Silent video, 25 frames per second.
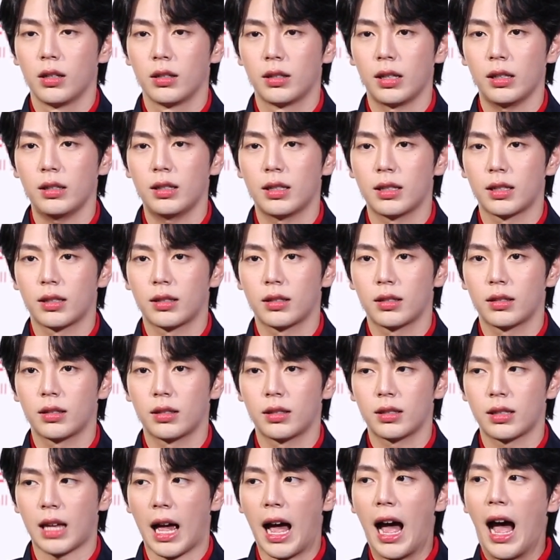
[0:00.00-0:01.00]
สัก
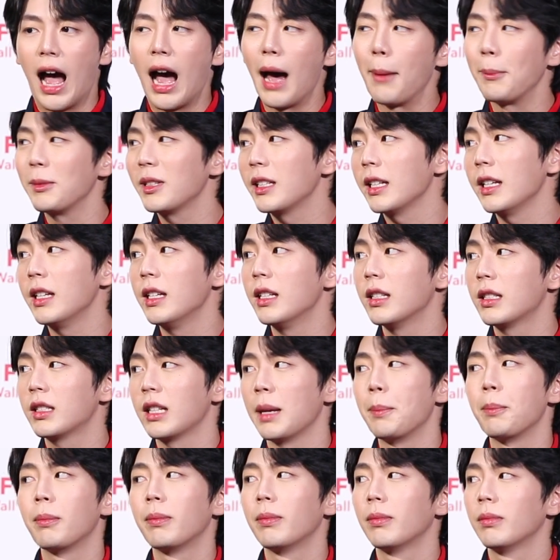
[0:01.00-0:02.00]
สามสี่
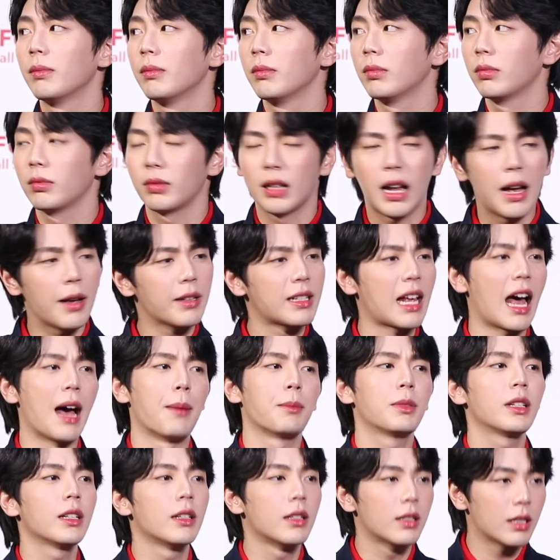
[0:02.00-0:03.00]
สิบ หน้าสา
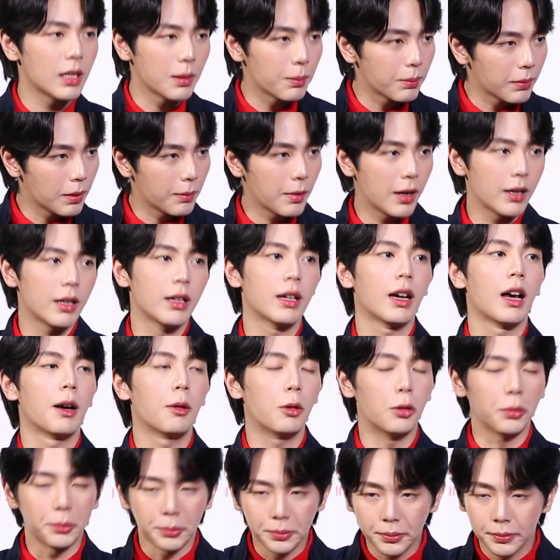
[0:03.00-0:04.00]
มสี่สิบประมาณนี้ครับ
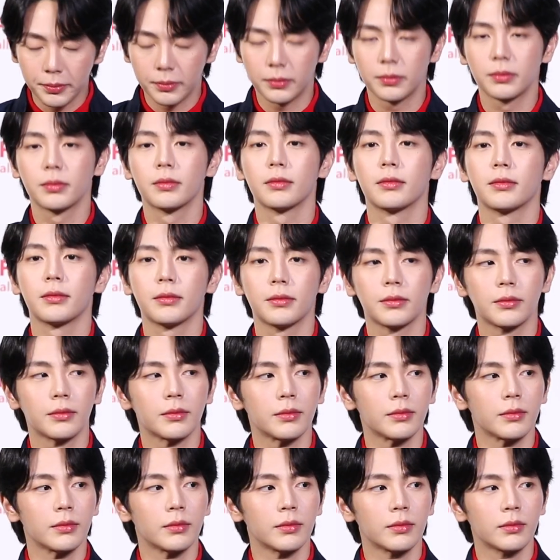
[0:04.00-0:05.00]
ผม มันช้าไป
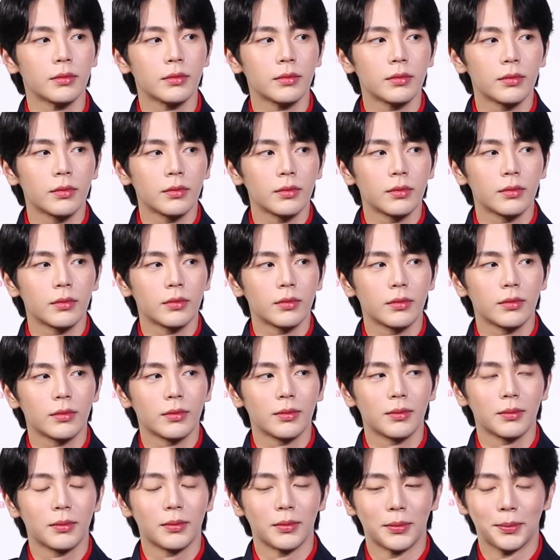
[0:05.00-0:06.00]
ไหมหลายคนอาย
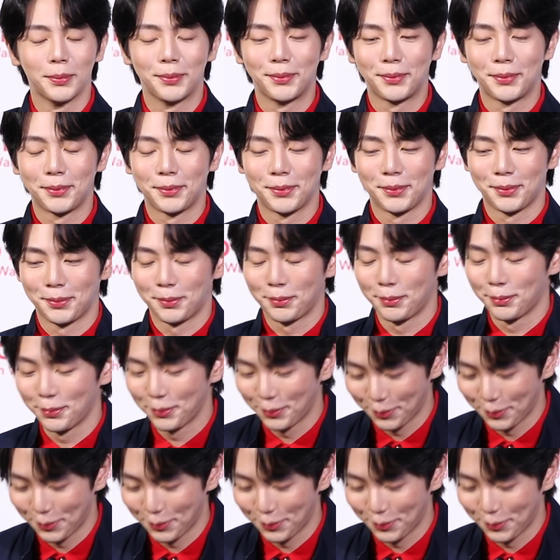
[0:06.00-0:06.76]
ดูแล้ว